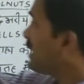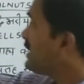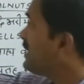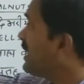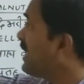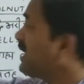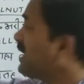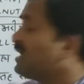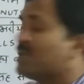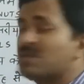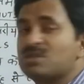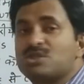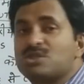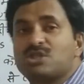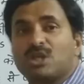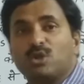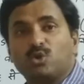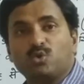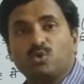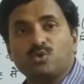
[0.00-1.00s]
ये
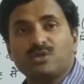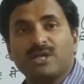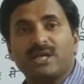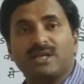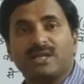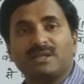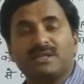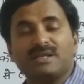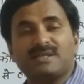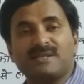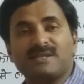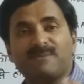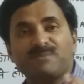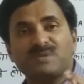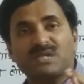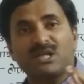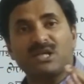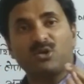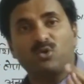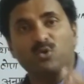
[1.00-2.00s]
जंतु जगत के
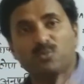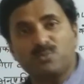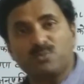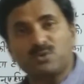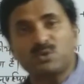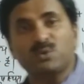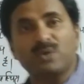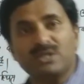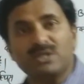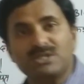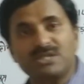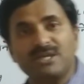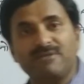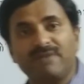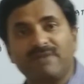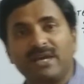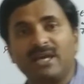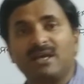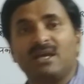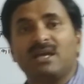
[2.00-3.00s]
सबसे खूबसूरत
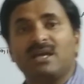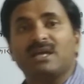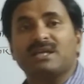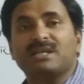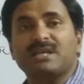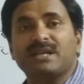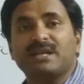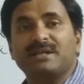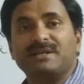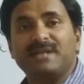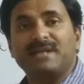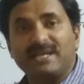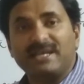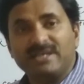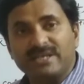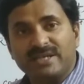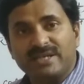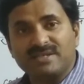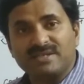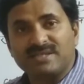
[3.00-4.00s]
जीव है ये
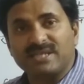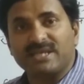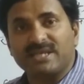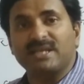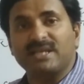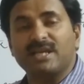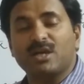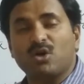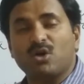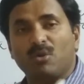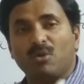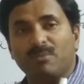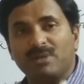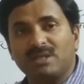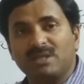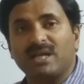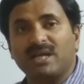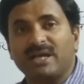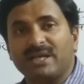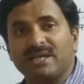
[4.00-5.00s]
डेलीकेसी के लिए
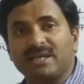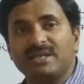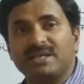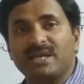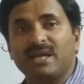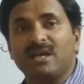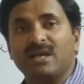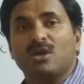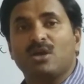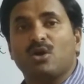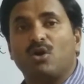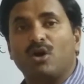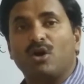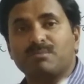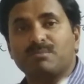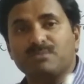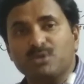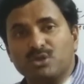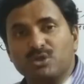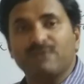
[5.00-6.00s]
कोमलता के लिए
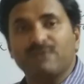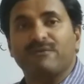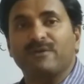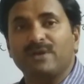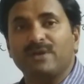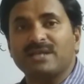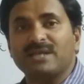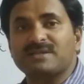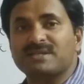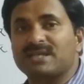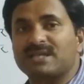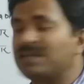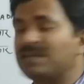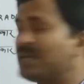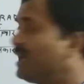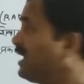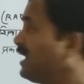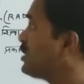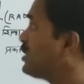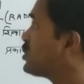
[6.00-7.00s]
और ब्यूटीफुलनेस के
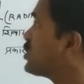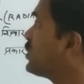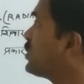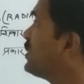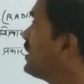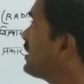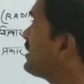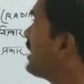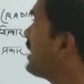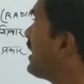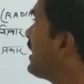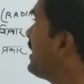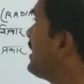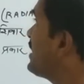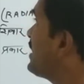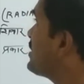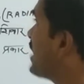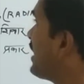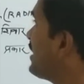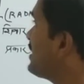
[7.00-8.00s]
लिए सुंदरता के
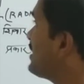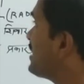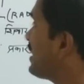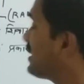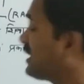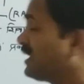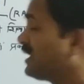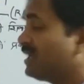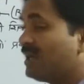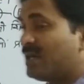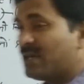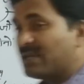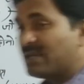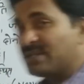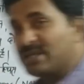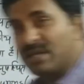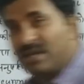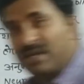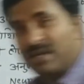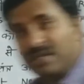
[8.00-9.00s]
लिए जाने जाते हैं
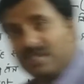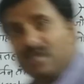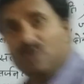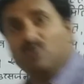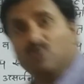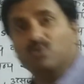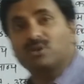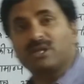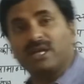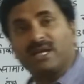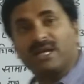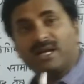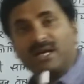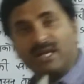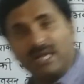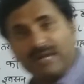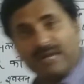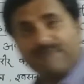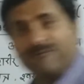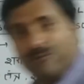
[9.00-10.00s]
ये रंगीन होते हैं
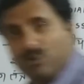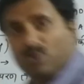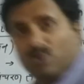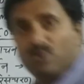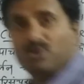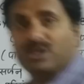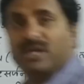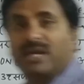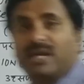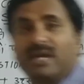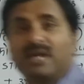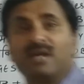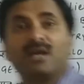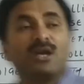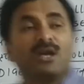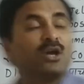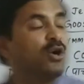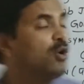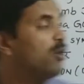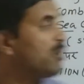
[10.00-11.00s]
कलरफुल होते हैं
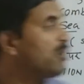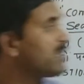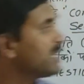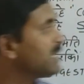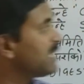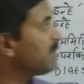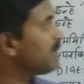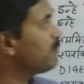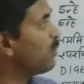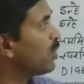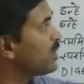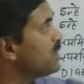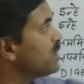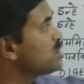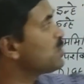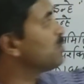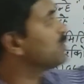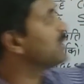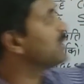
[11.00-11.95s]
और इनकी बॉडी जो